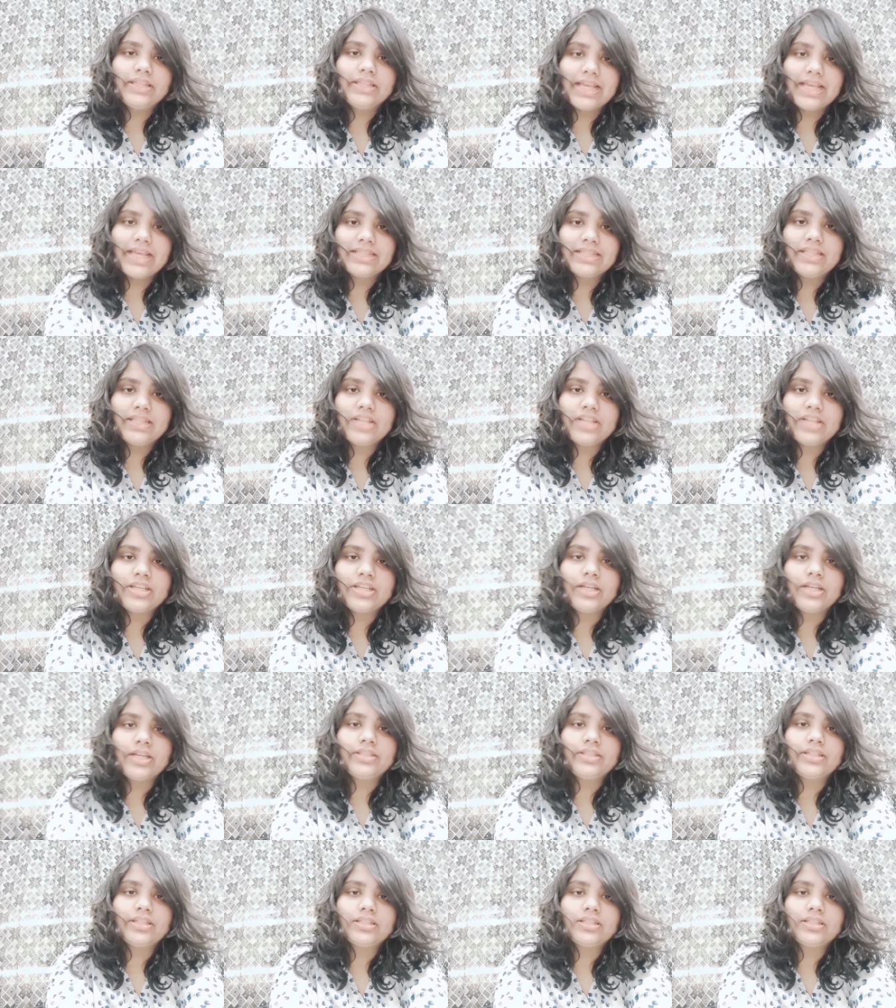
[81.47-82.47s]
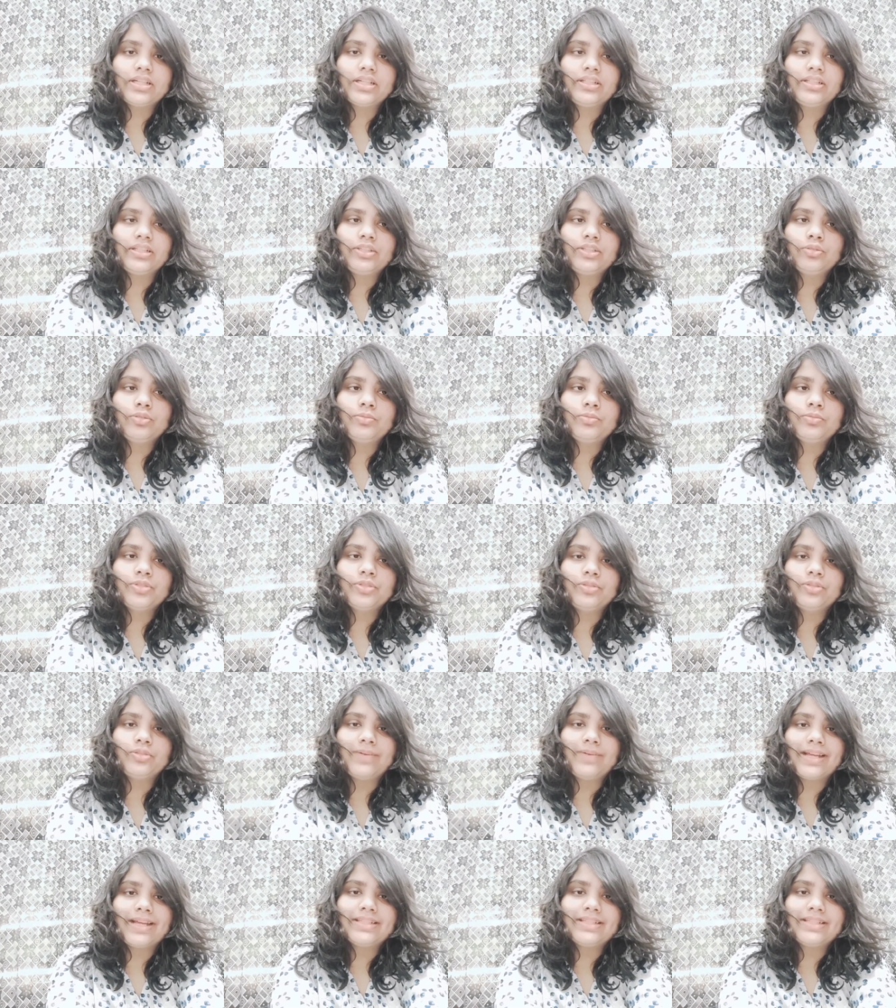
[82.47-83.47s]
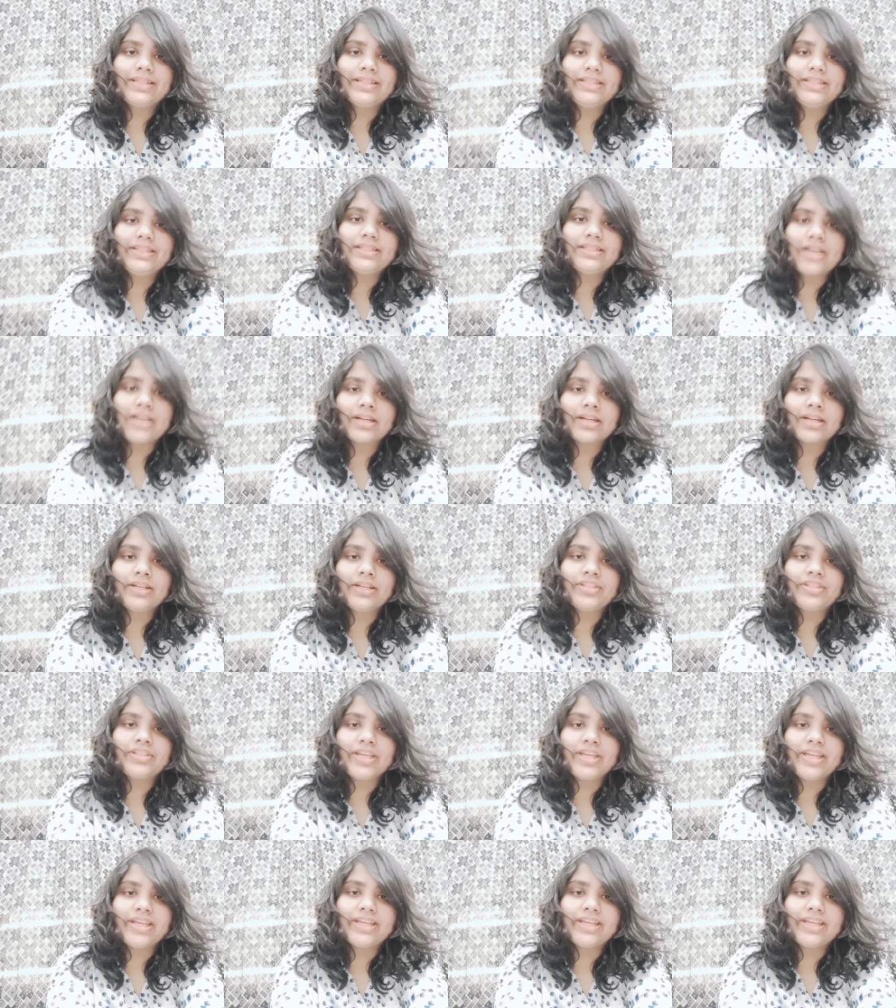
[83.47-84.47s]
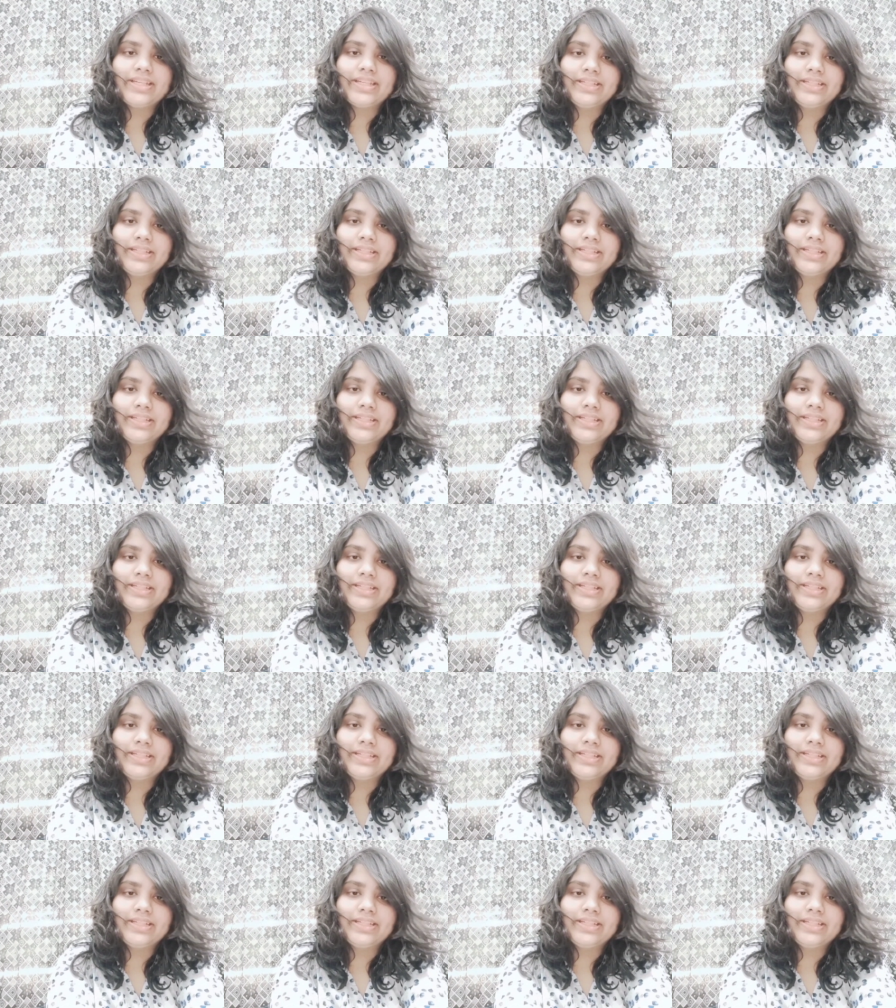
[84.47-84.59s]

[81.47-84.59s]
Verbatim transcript: गेस द चैलेंजेस करती थी वो मुझे दोबारा सीरीज स्टार्ट करनी चाहिए या